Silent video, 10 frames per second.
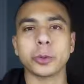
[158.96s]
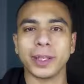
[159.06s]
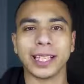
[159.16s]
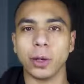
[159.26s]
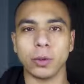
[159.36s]
له مش
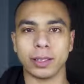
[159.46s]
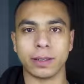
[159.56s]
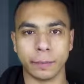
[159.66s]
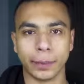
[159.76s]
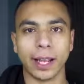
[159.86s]
متجوز
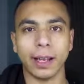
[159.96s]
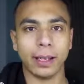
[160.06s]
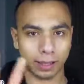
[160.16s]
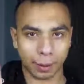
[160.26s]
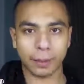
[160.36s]

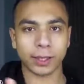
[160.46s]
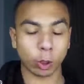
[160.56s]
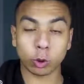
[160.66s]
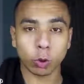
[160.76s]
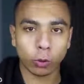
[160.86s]
تمام انت
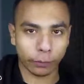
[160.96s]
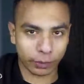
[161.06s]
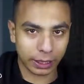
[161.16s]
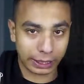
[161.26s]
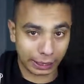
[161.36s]
قلت له
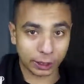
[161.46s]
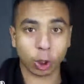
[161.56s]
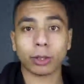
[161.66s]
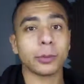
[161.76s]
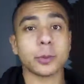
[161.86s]
في
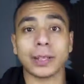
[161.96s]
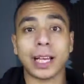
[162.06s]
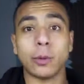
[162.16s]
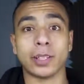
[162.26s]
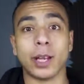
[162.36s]
الاختيارات مش
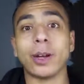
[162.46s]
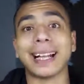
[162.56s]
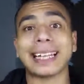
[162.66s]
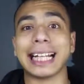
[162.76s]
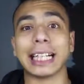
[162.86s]
متجوز هيقول
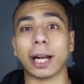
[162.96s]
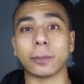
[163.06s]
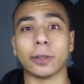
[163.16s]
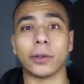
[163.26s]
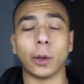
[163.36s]
لك انت عندك
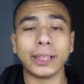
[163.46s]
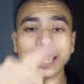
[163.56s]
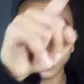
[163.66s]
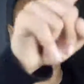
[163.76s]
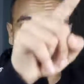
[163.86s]
كام طفل لو
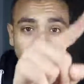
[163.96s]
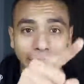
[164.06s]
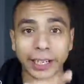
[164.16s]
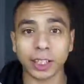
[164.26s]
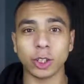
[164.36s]
انت اخترت
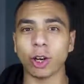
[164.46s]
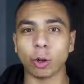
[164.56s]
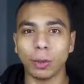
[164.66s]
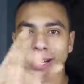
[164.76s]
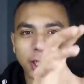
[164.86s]
اي
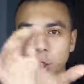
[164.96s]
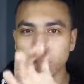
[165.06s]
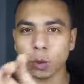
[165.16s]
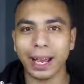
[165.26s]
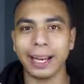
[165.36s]
اختيار وما قريتش
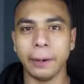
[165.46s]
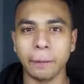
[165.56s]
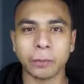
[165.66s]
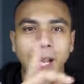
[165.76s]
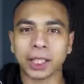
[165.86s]
السؤال
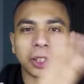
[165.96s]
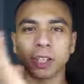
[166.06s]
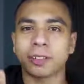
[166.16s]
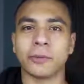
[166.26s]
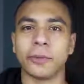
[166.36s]

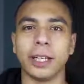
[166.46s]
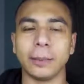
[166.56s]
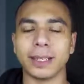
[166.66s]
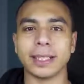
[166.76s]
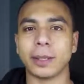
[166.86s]
هتختار
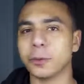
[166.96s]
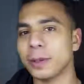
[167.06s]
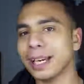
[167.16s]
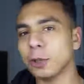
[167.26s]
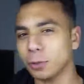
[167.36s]
طفلين مثلا انت مش
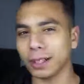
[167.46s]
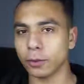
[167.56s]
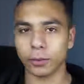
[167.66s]
متجوز ومعاك